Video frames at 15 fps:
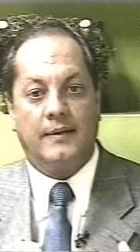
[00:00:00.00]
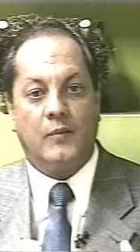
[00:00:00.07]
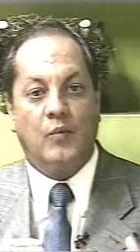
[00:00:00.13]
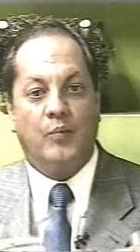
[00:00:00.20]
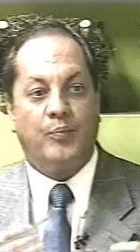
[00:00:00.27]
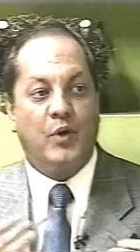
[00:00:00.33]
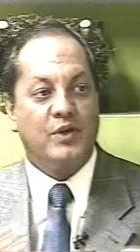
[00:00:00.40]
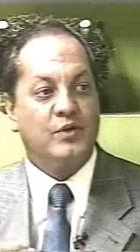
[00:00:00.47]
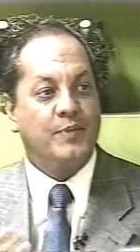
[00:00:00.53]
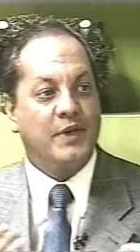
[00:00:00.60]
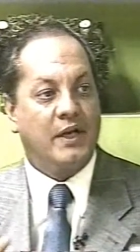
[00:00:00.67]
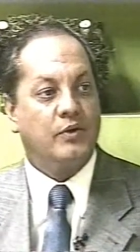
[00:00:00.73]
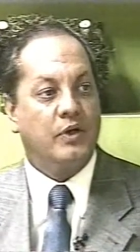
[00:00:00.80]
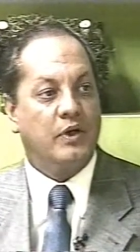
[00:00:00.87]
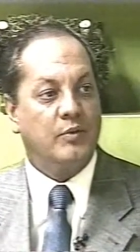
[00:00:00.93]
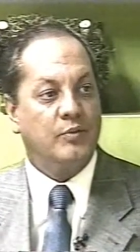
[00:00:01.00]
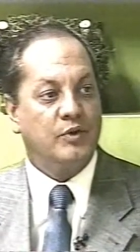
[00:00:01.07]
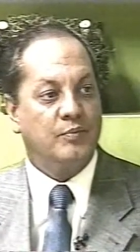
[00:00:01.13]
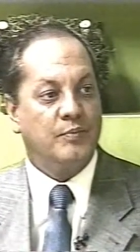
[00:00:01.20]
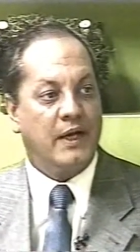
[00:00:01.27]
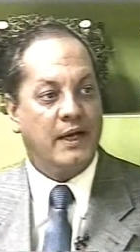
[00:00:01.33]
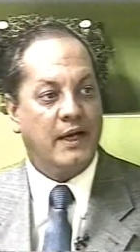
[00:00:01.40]
Uh, o pós-operatório é
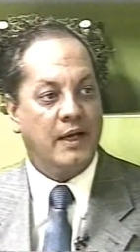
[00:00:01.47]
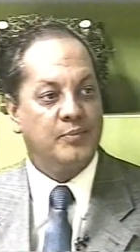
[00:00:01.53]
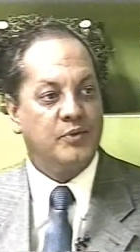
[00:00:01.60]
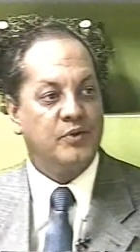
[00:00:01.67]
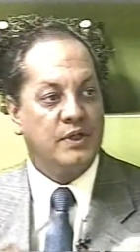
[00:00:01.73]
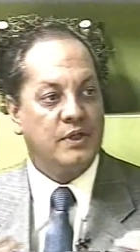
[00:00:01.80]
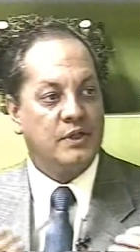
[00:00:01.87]
muito mais rápido,